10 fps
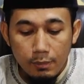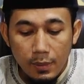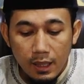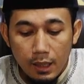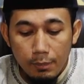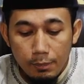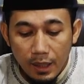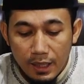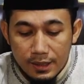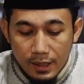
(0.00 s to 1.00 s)
Maka
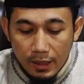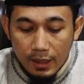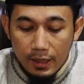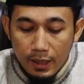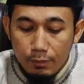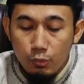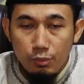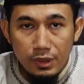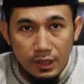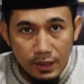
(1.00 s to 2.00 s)
beranjaklah dari
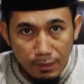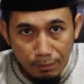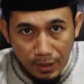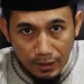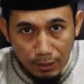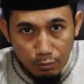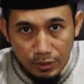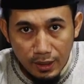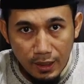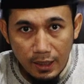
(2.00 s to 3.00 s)
bumi tempat kamu
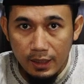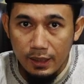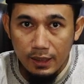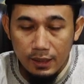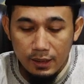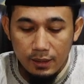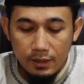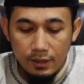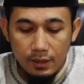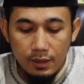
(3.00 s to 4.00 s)
tinggal ini
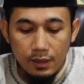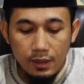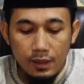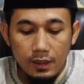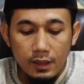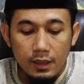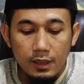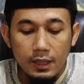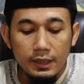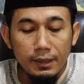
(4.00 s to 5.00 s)

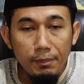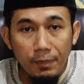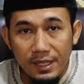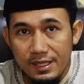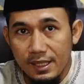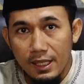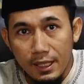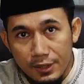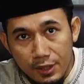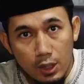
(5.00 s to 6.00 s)
ke tempat
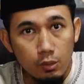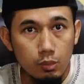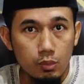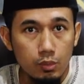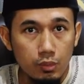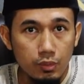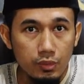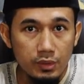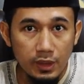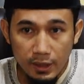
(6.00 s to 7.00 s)
sana jauh.
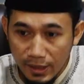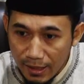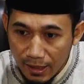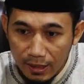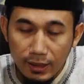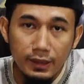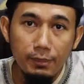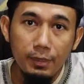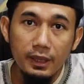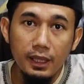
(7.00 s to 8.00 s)
Jadi tinggalkan
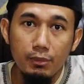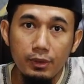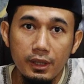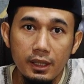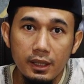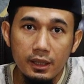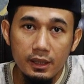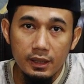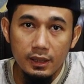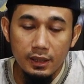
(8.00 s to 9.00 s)
tempat kamu ini.
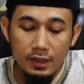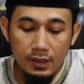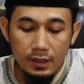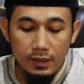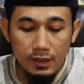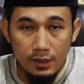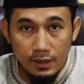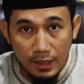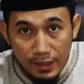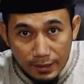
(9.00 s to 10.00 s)

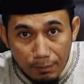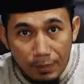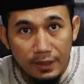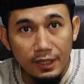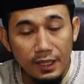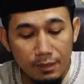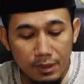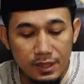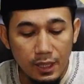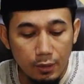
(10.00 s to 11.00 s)
Cari tempat yang
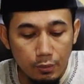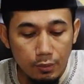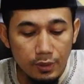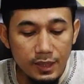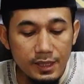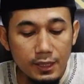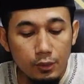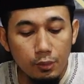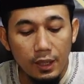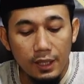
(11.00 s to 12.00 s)
lebih jauh. Di
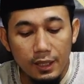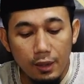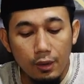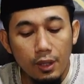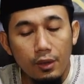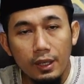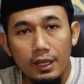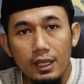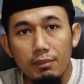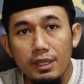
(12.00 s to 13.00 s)
situ ada
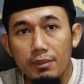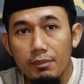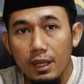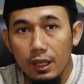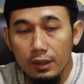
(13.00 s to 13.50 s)
orang-orang yang menyembah